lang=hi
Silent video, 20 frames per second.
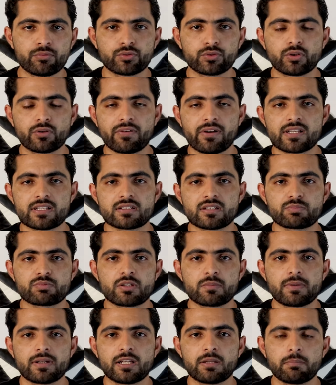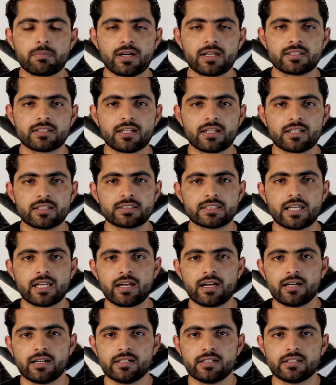तो फ्रेंड्स सबसे पहले बात कर लेते हैं
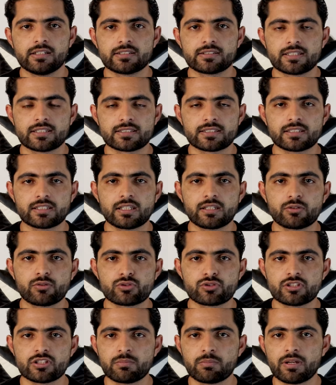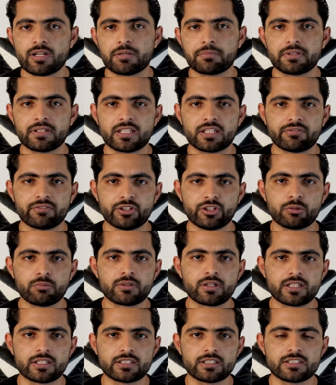आई डी एच जैसे कि कुछ दिन पहले मैंने एक वीडियो
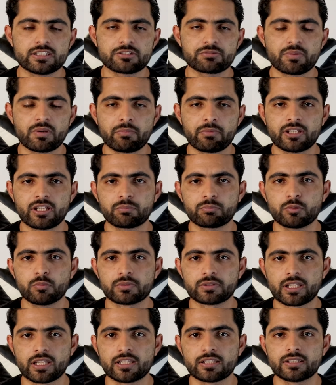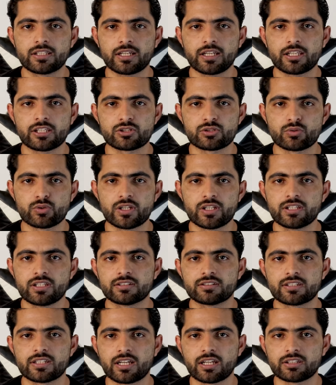बनाई थी जिसमें मैंने आपको बताया था कि यू के
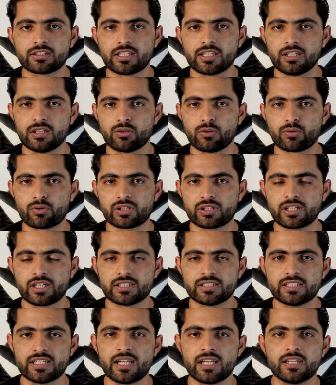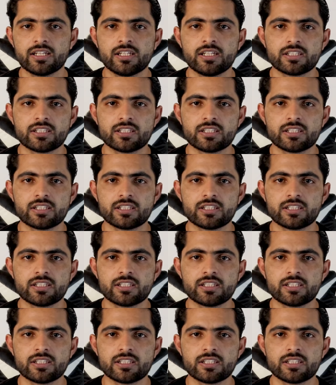अंदर एक नई लॉटरी आई है